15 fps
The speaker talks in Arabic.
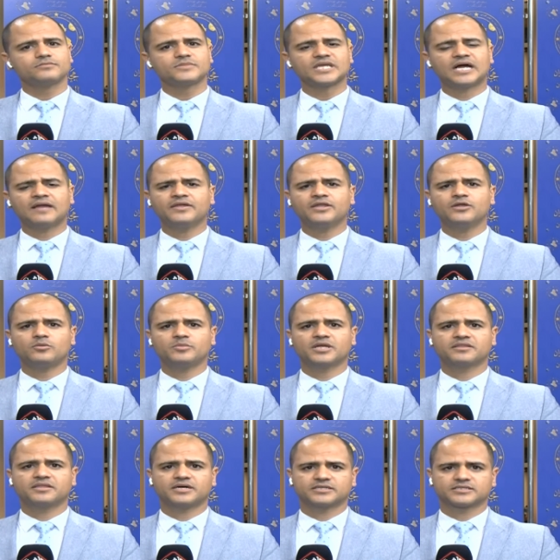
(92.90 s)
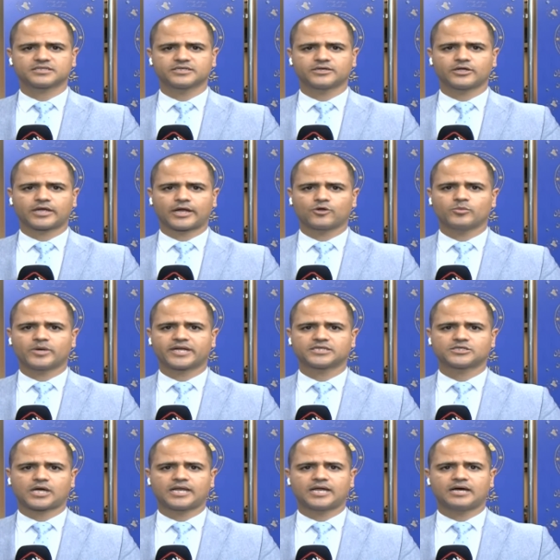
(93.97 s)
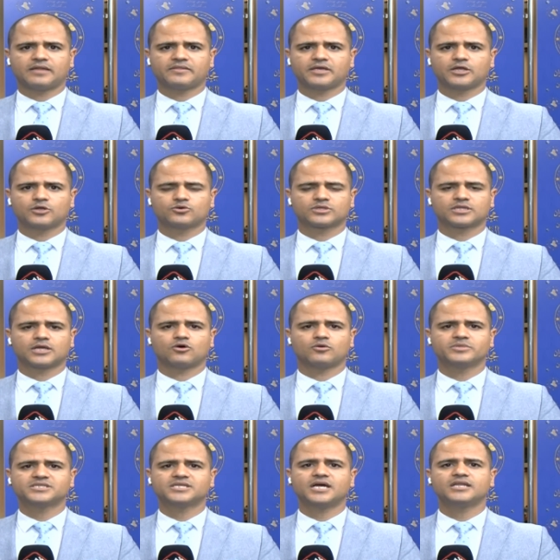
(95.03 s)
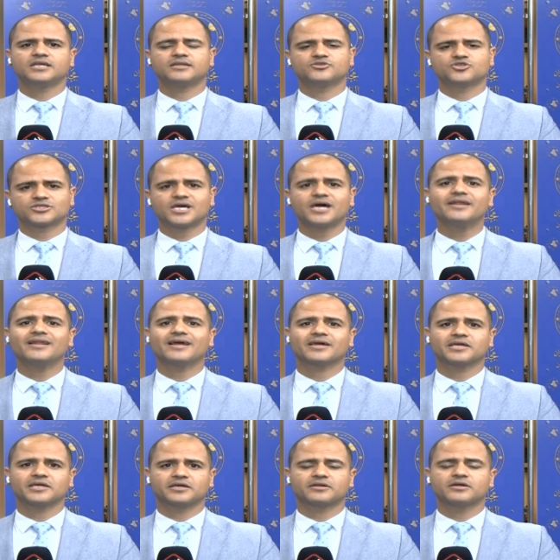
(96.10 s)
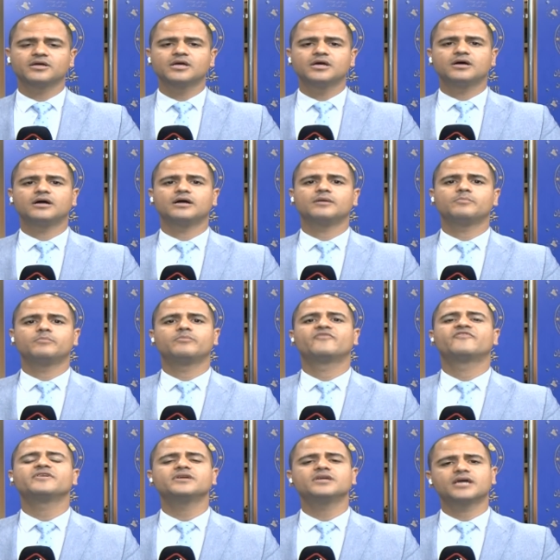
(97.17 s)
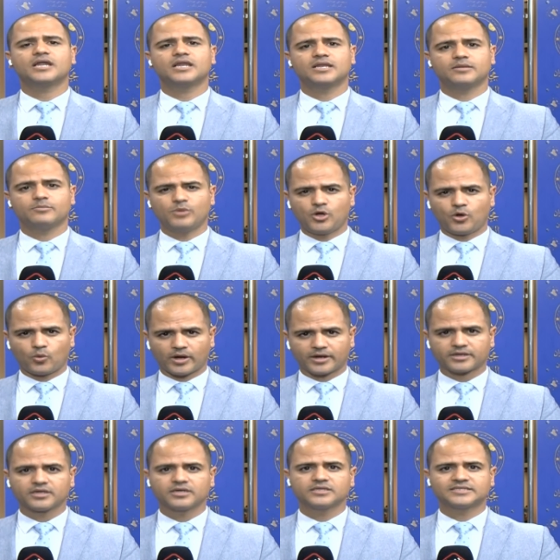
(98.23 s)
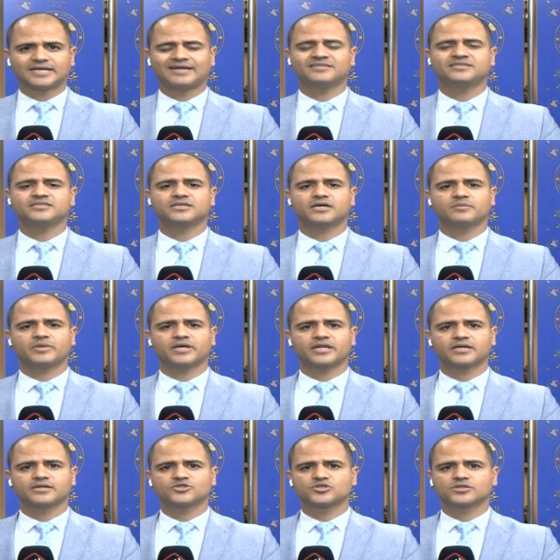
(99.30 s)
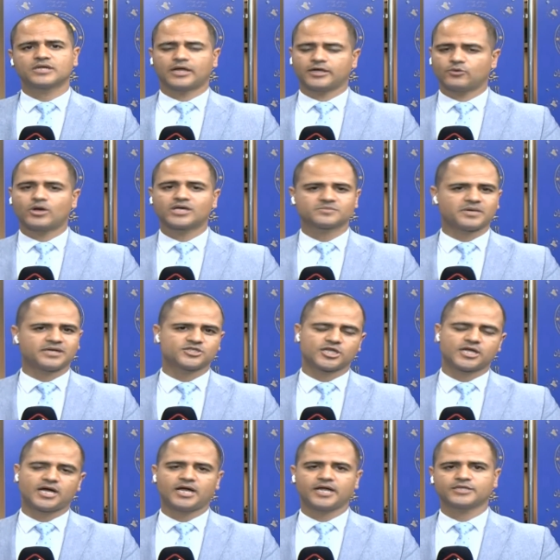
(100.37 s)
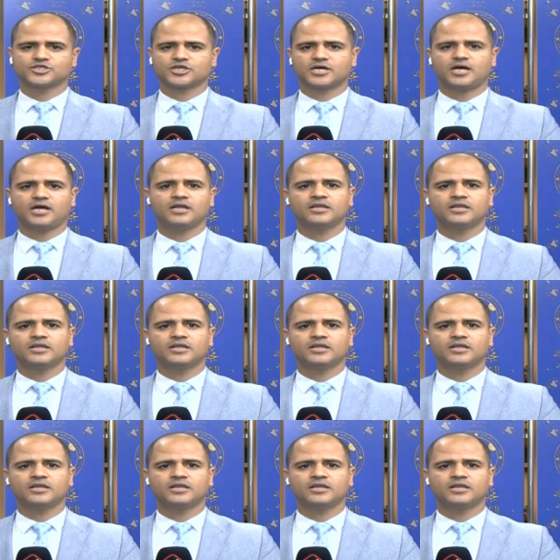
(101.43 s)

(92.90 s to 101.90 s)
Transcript: هذا نوع من الضغط يعني يمارس على هذه الكتلة وبالتالي الانشطار الأخير في المحور تحديدا بين يعني واصبح جناحين جناح